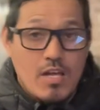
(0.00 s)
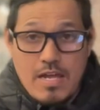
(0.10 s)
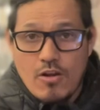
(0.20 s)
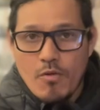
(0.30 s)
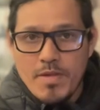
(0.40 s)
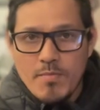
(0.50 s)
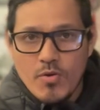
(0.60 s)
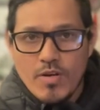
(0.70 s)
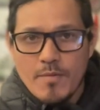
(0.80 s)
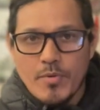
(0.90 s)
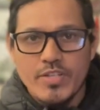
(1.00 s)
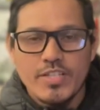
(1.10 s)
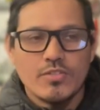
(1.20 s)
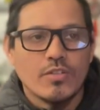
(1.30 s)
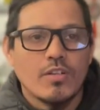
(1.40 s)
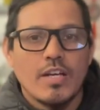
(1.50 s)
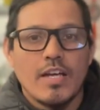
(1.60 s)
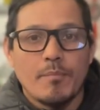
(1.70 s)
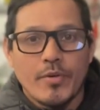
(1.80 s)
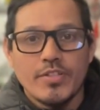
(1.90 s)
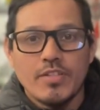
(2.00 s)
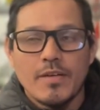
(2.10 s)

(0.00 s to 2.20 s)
Lo mismo con el pollito. El pollito,